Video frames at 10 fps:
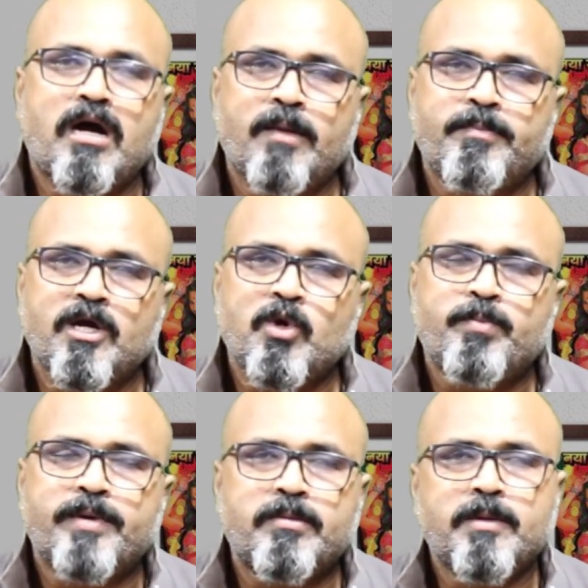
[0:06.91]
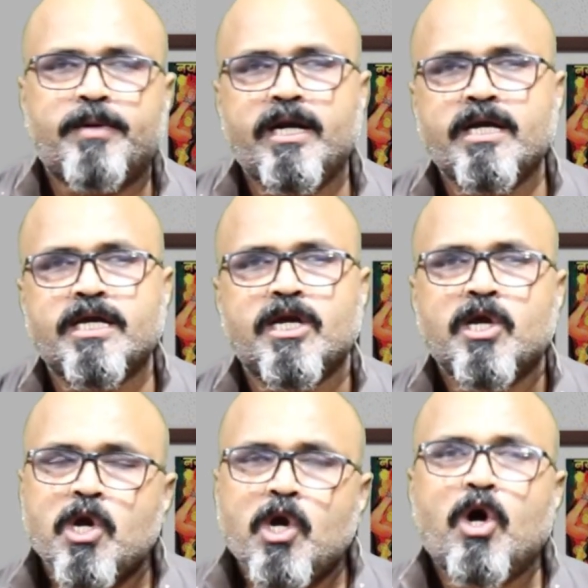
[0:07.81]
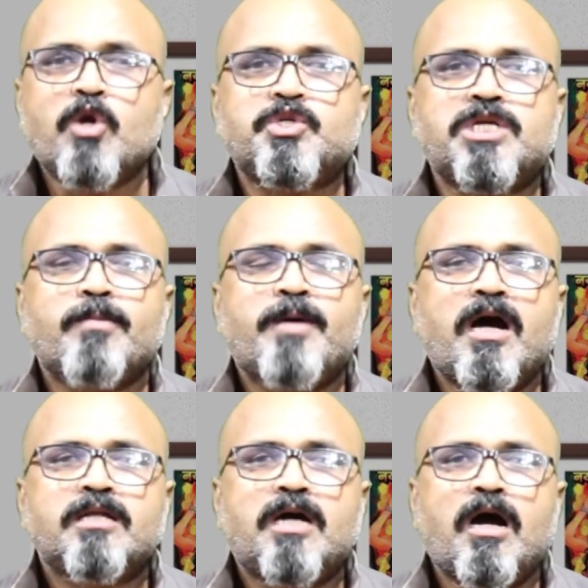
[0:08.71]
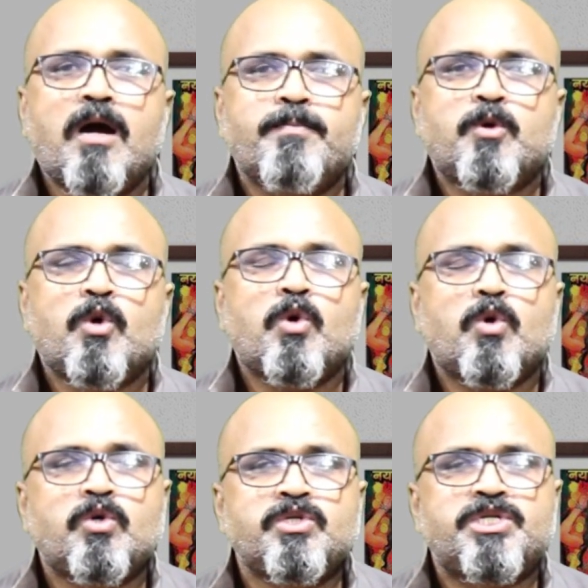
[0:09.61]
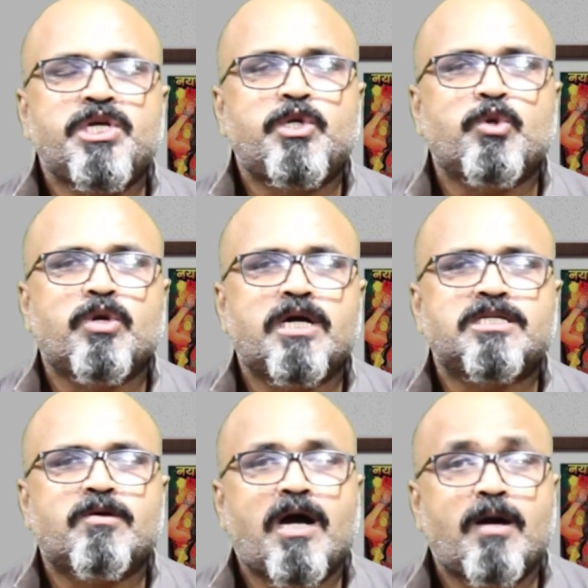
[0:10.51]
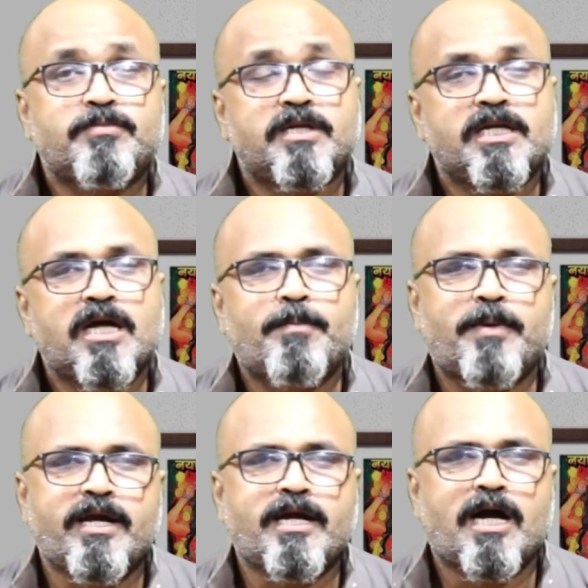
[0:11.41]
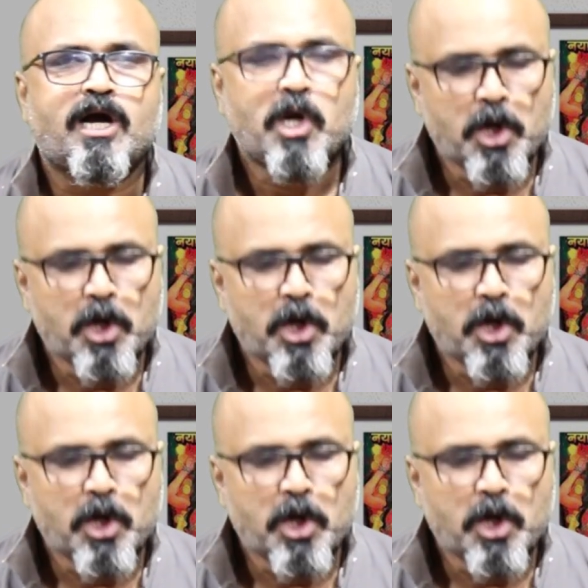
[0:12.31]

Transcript: आपके ऊपर भी पड़ेंगी और उसके बाद आपको उन छींटों का जवाब देना पड़ेगा